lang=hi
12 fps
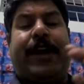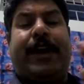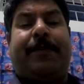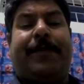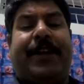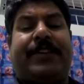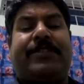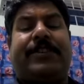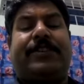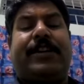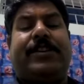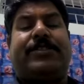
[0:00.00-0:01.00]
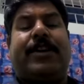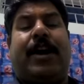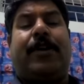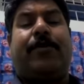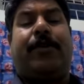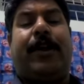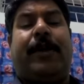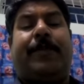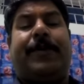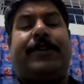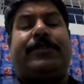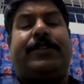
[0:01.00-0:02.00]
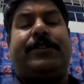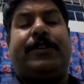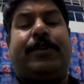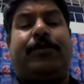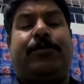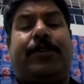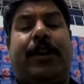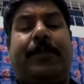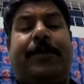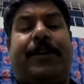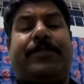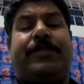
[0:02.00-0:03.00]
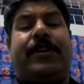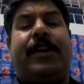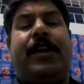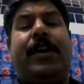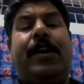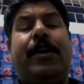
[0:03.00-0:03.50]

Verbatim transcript: एक पीएससी से स्टार्ट हो एक पीएससी से दूसरी पीएससी